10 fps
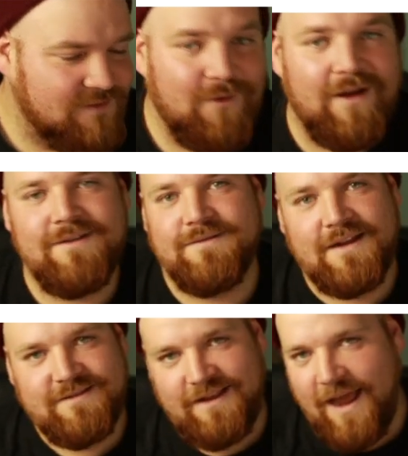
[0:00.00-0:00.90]
Vor allem
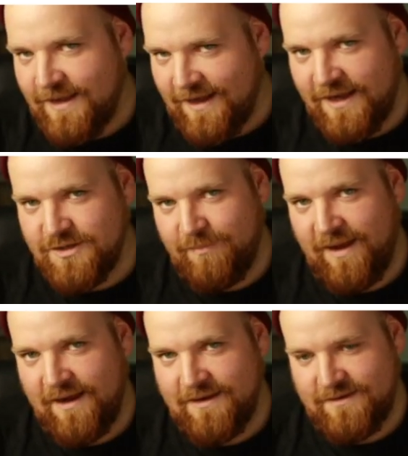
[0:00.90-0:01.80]
hat der gleiche
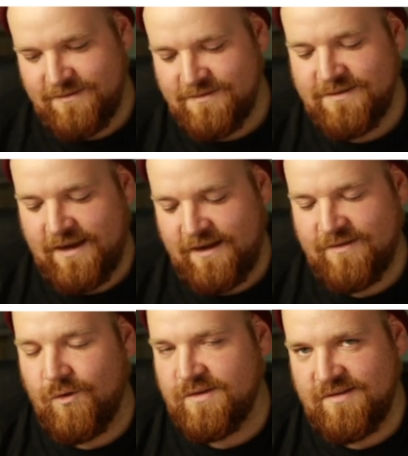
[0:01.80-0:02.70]
Park, der
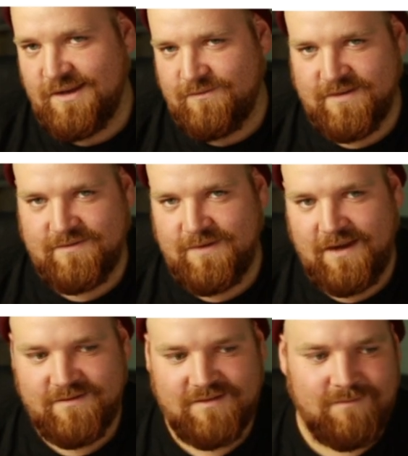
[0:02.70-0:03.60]
das auch gesehen hat, was wir
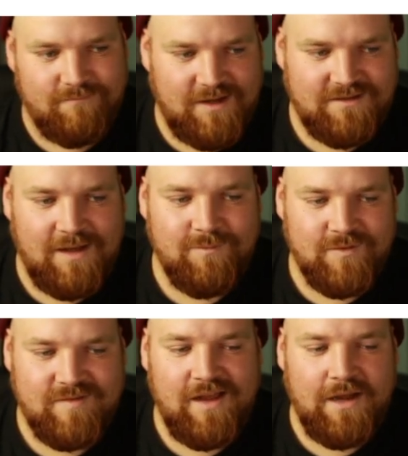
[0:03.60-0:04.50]
alles gemacht haben,
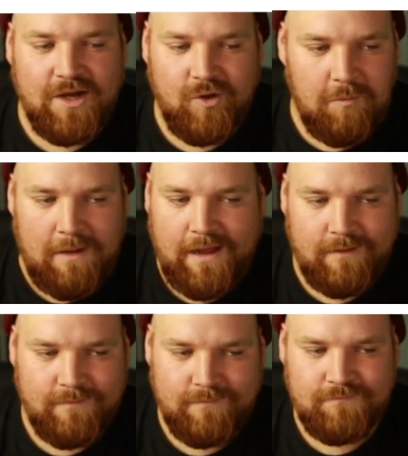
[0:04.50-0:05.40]
uns danach nochmal
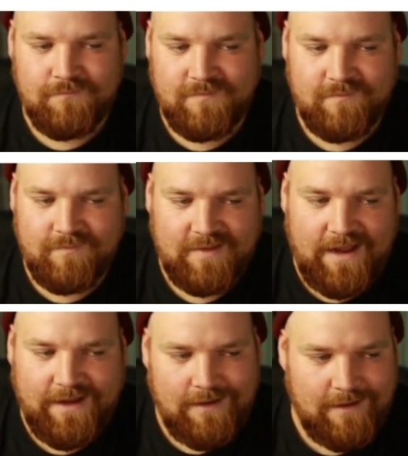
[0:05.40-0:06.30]

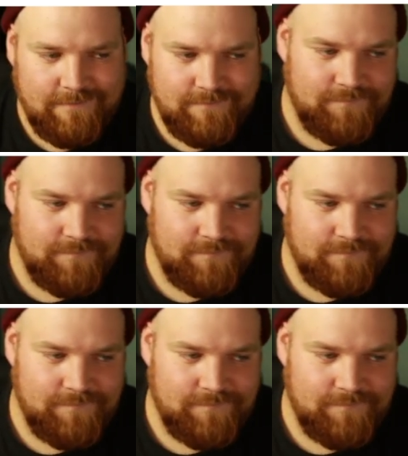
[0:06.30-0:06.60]
eingeladen.